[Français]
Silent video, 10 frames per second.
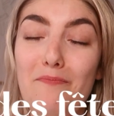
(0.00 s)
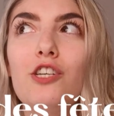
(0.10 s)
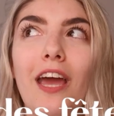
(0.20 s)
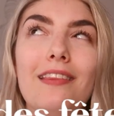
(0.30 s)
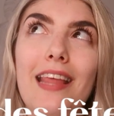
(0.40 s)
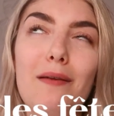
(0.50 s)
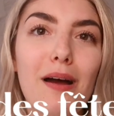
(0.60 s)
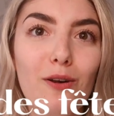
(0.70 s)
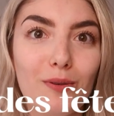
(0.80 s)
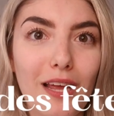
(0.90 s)
Je serais
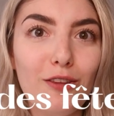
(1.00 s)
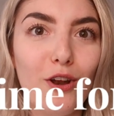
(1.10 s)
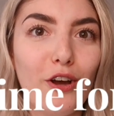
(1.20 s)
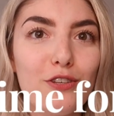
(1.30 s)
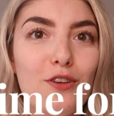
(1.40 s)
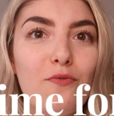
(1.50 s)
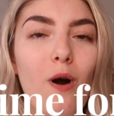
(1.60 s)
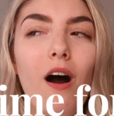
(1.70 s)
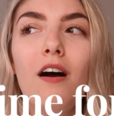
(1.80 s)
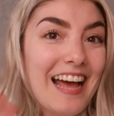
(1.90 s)
tellement contente de le
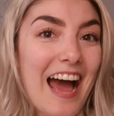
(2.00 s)
recevoir.